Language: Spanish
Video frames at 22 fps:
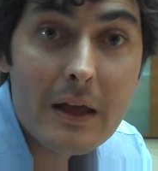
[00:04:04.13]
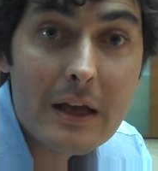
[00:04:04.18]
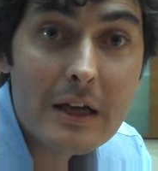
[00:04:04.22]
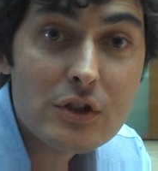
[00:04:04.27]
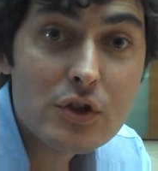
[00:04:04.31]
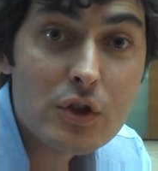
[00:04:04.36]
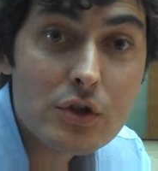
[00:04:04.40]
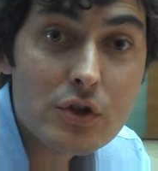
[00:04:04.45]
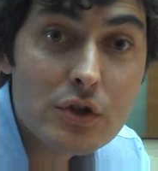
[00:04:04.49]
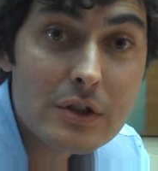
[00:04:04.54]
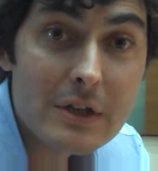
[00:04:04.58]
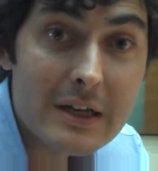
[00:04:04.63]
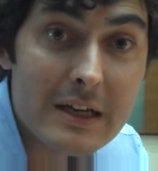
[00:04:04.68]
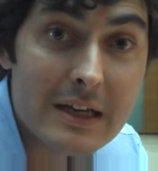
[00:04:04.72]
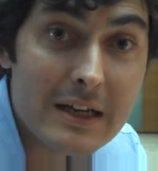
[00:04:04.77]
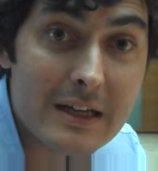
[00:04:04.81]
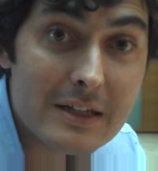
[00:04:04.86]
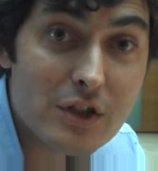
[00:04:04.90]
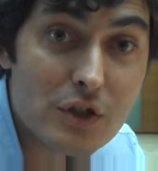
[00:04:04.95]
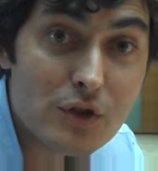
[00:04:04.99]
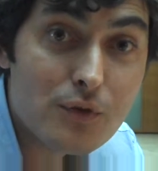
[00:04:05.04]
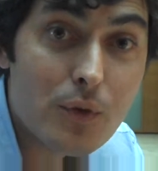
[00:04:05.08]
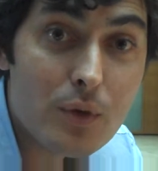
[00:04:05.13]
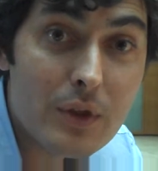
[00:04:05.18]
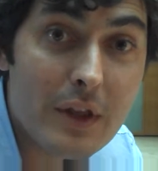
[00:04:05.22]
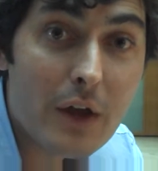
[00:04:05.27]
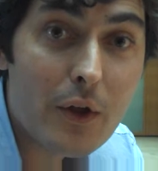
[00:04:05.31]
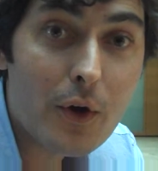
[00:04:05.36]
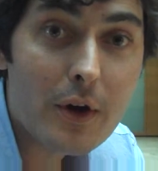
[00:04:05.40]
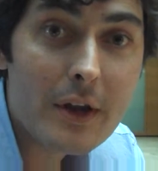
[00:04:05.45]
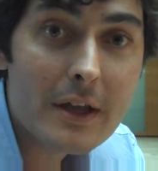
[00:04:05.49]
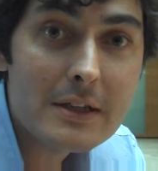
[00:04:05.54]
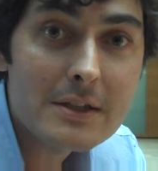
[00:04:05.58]
esos, esos
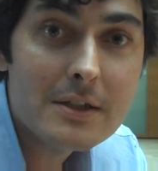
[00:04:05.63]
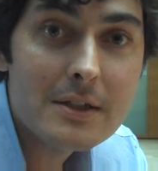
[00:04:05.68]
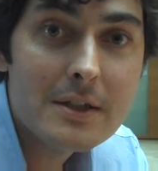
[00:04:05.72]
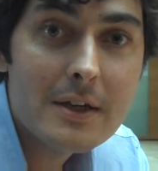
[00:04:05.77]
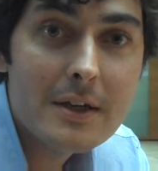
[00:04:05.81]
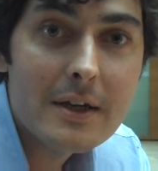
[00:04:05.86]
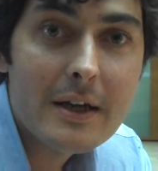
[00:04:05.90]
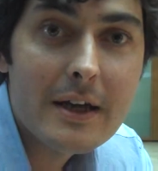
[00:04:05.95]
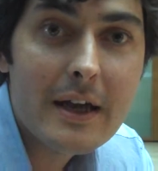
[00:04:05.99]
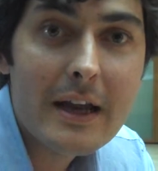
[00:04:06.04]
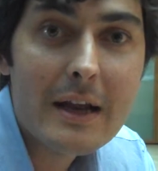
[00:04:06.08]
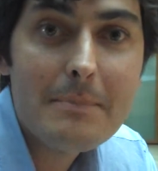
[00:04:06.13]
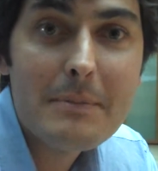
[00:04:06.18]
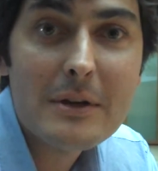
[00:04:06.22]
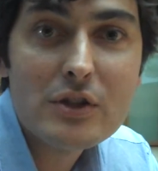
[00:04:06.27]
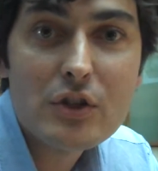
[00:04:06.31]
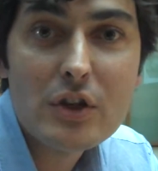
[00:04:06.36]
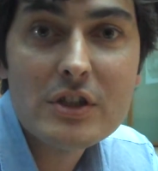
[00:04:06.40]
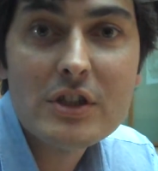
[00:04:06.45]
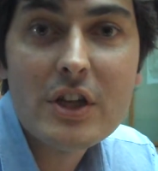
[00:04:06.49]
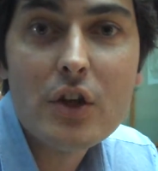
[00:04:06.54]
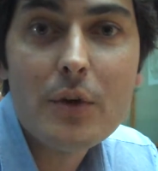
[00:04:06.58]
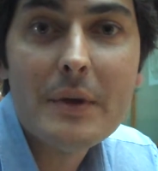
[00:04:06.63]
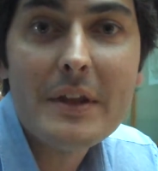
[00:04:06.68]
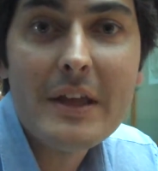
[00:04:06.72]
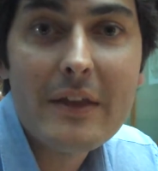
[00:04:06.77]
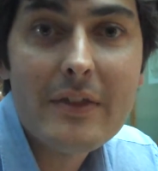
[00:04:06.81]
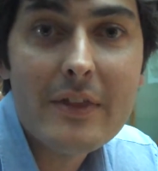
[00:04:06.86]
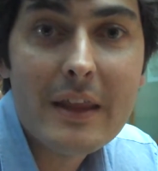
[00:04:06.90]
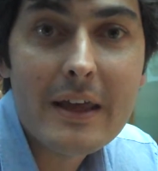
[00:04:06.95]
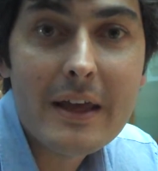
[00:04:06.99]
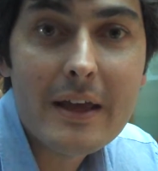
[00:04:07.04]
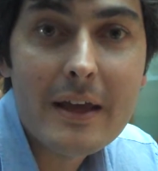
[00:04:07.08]
fundadores eran personas que no
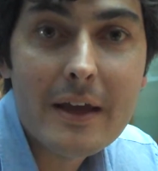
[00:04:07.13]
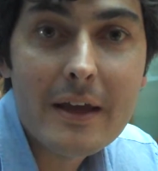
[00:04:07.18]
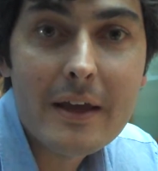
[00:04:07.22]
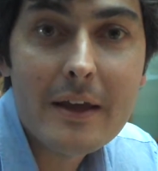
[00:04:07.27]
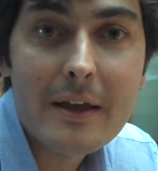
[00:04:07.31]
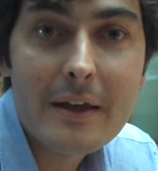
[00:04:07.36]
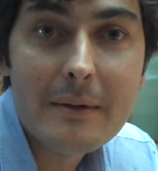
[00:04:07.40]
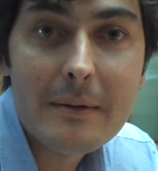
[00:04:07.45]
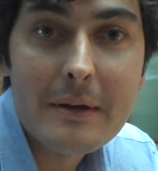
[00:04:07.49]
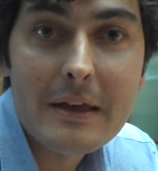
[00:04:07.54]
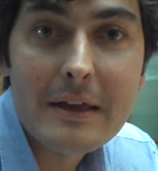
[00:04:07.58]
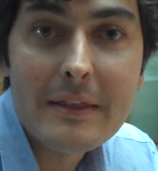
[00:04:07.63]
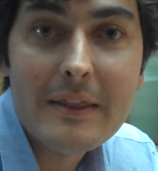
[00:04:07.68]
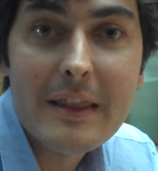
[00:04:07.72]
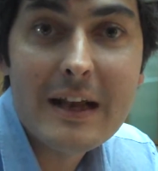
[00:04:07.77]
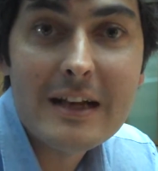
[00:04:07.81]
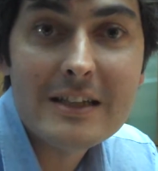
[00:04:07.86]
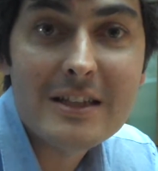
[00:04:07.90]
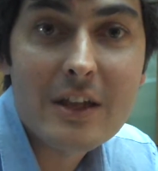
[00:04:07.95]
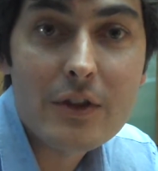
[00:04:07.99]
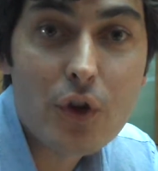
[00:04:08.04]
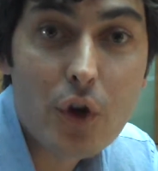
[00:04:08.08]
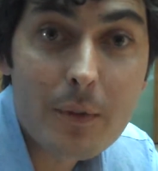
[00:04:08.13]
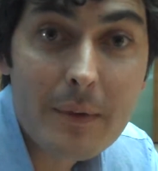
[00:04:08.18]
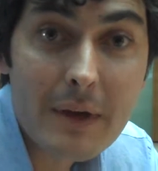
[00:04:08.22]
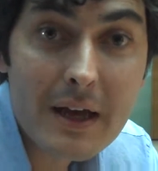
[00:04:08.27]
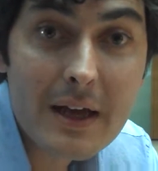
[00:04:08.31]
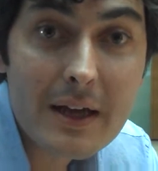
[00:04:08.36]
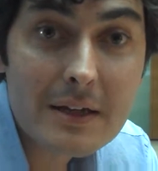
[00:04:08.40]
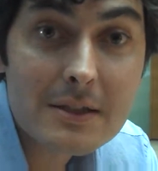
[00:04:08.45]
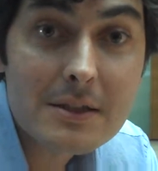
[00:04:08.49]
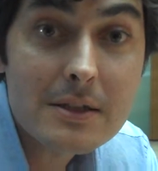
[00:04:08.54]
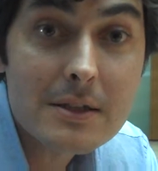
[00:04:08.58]
venían de, del sector
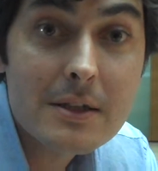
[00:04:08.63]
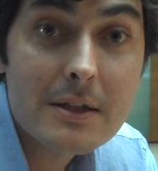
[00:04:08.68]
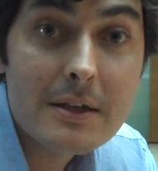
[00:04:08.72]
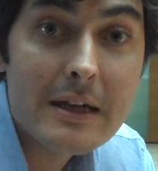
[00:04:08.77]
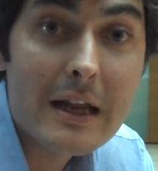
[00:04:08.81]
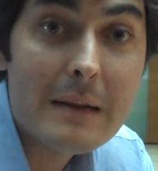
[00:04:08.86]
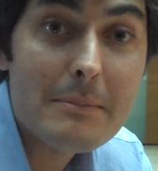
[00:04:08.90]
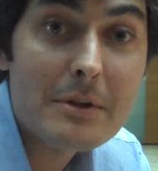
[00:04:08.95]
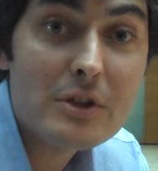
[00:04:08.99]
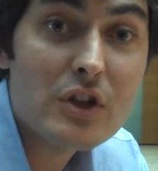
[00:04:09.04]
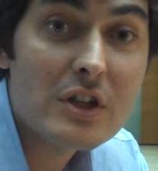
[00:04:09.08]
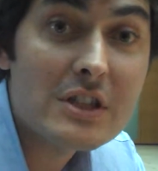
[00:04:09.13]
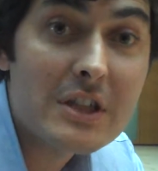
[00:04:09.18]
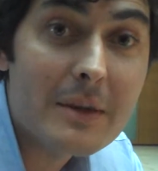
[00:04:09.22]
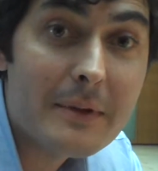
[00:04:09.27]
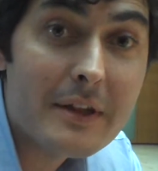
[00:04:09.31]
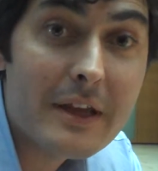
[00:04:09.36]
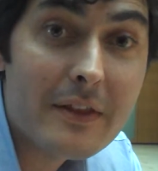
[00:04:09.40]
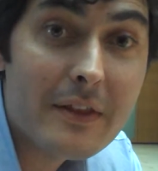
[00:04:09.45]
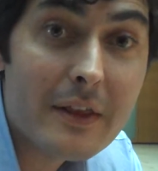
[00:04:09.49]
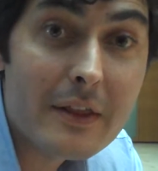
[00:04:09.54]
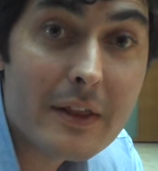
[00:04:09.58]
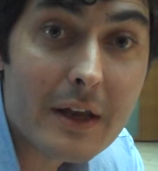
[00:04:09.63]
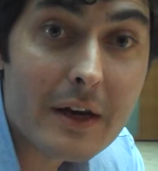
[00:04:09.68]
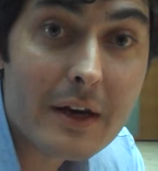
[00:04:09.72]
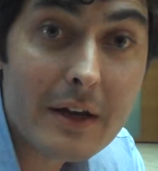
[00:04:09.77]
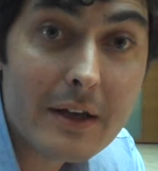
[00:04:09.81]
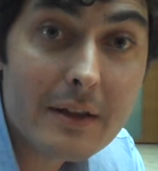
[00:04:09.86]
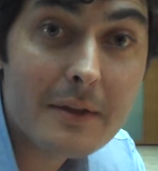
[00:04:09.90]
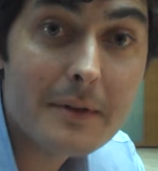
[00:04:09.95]
viajes, eran personas que venían de Internet.